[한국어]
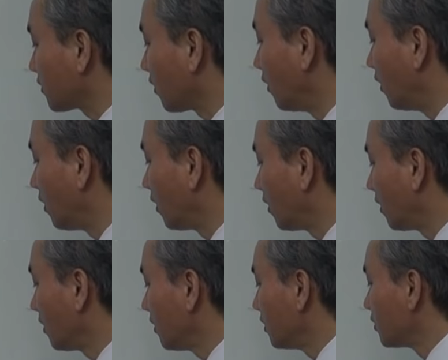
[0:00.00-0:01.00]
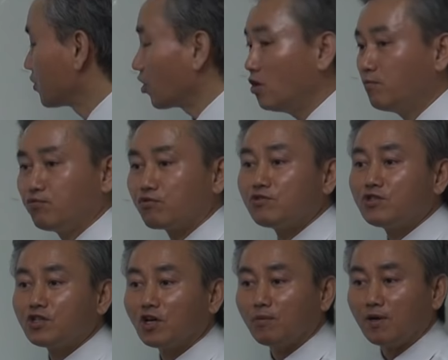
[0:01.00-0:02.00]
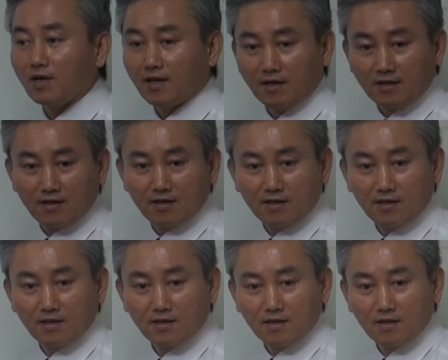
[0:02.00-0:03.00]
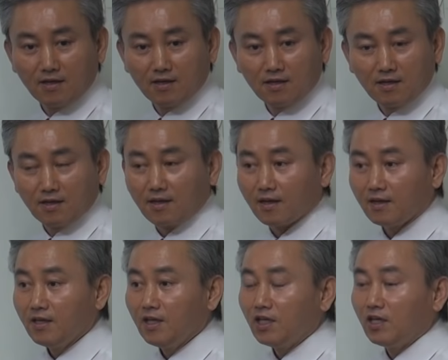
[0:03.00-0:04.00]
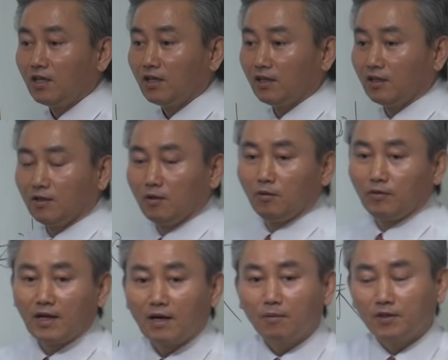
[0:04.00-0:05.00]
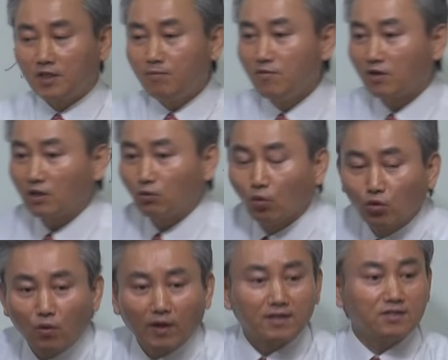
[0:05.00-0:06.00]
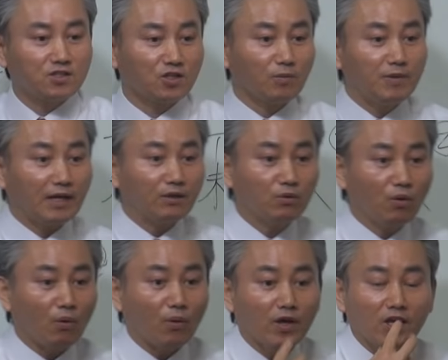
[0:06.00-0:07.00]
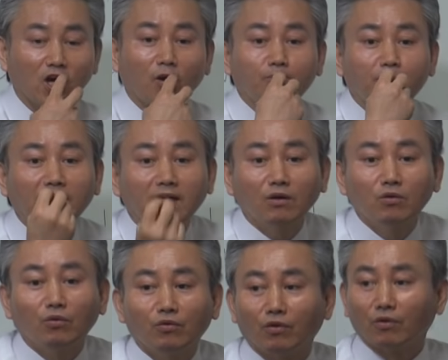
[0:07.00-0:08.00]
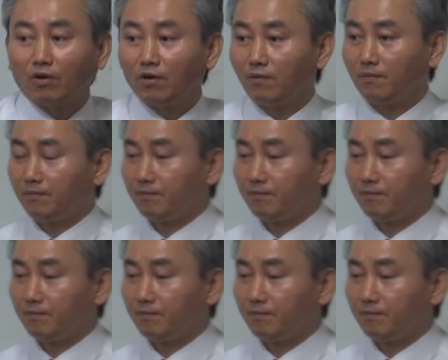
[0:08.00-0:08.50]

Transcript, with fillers: 썰 푸는 직업을 해야 돼. 네. 내가 힘들게 노동하는 직업이 아니고 혓바닥을 놓는 거.